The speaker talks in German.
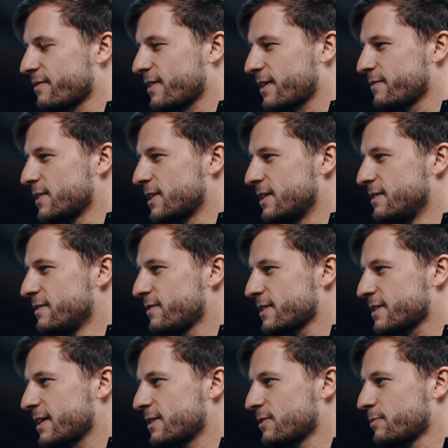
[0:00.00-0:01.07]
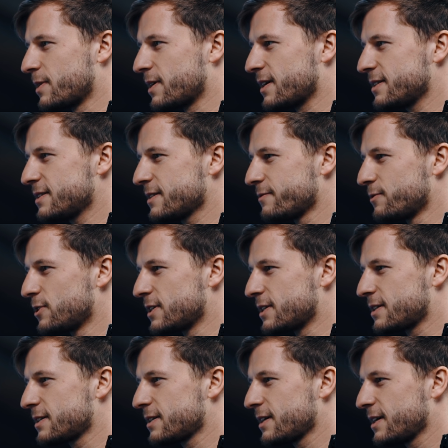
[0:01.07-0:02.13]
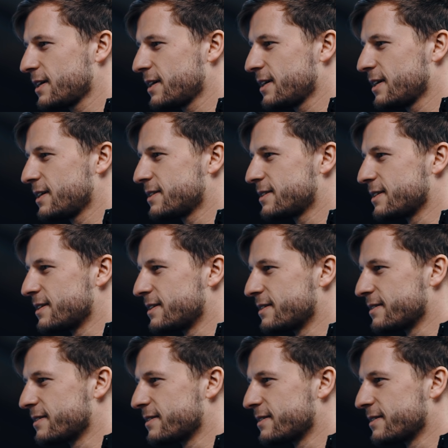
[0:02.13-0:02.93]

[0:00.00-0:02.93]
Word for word: Fangen wir in der Innenverteidigung mal an. Da würde ich den